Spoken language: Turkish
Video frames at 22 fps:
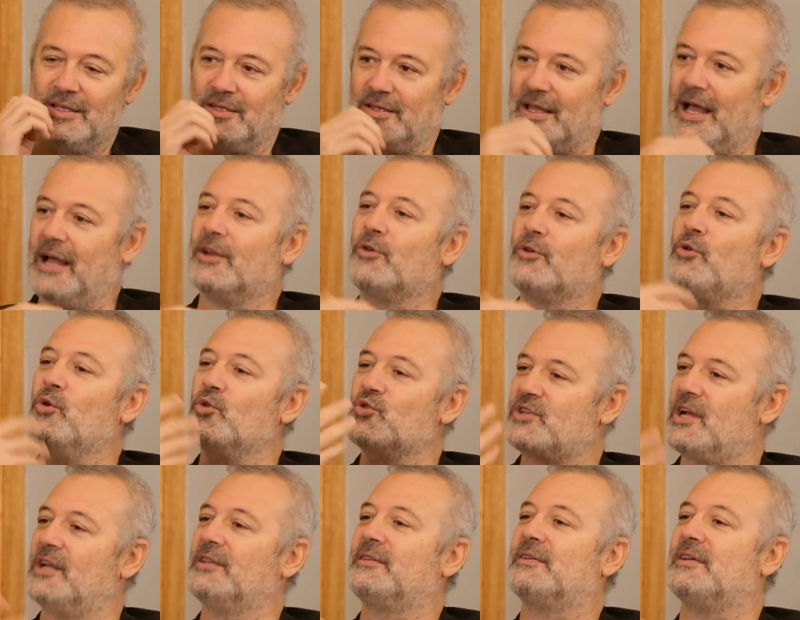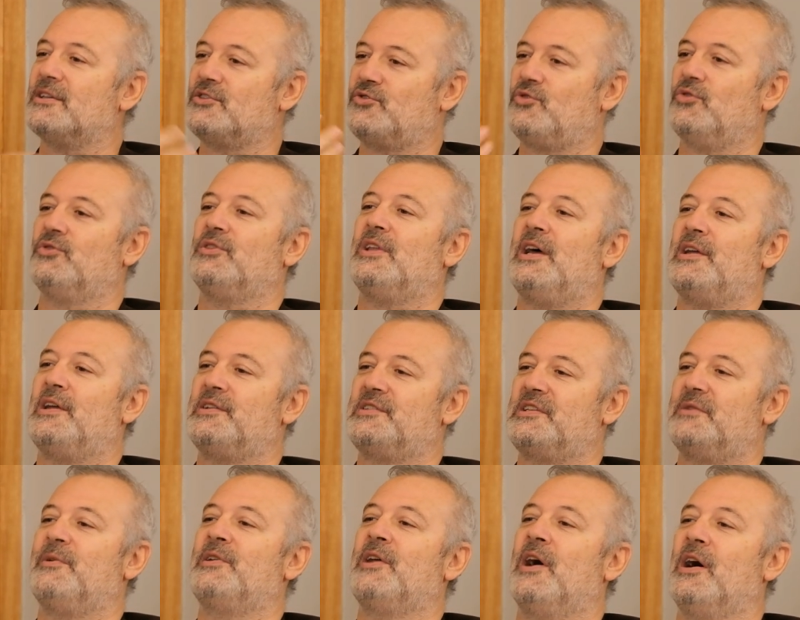Yani konsantrasyonla her
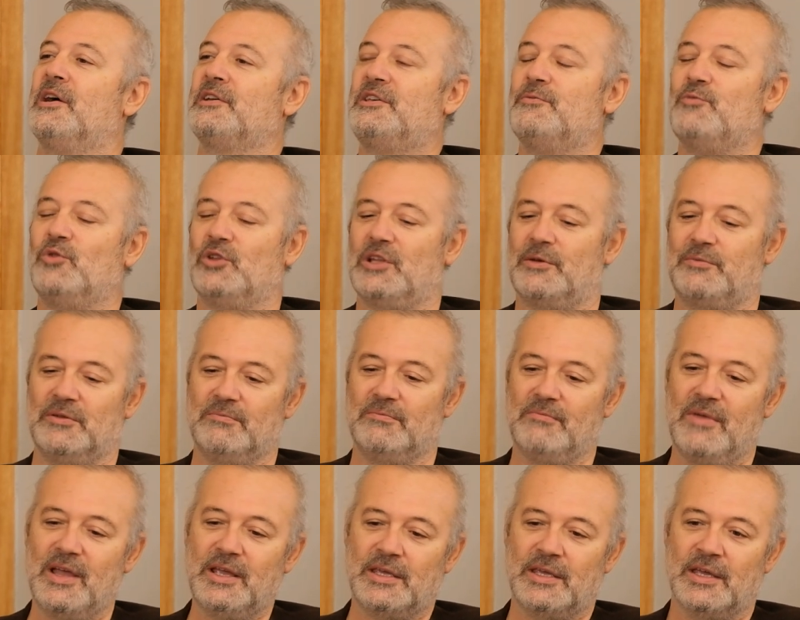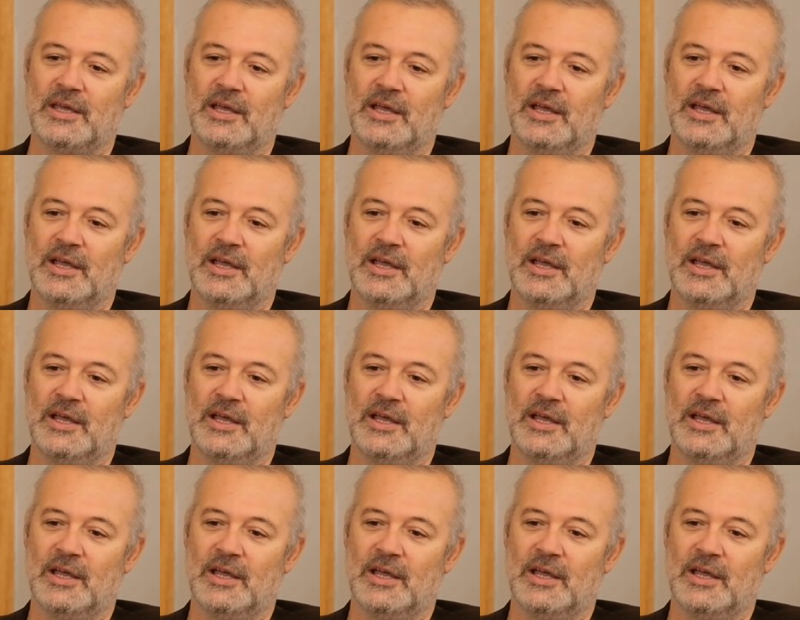zaman hakim olabilmek.